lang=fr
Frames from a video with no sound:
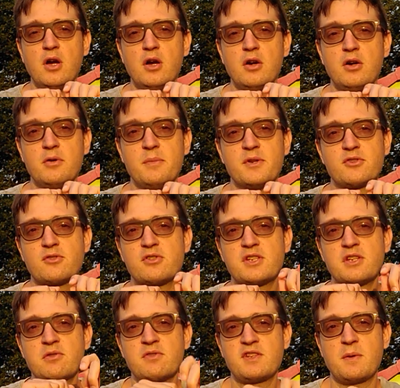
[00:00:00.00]
euh, parce que
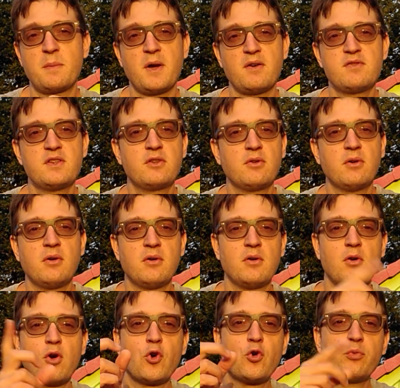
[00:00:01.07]
sinon, ça part vite
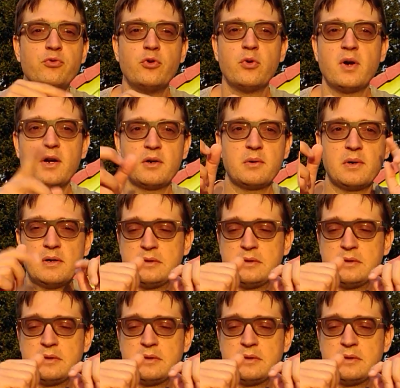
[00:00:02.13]
en, groupe de 1.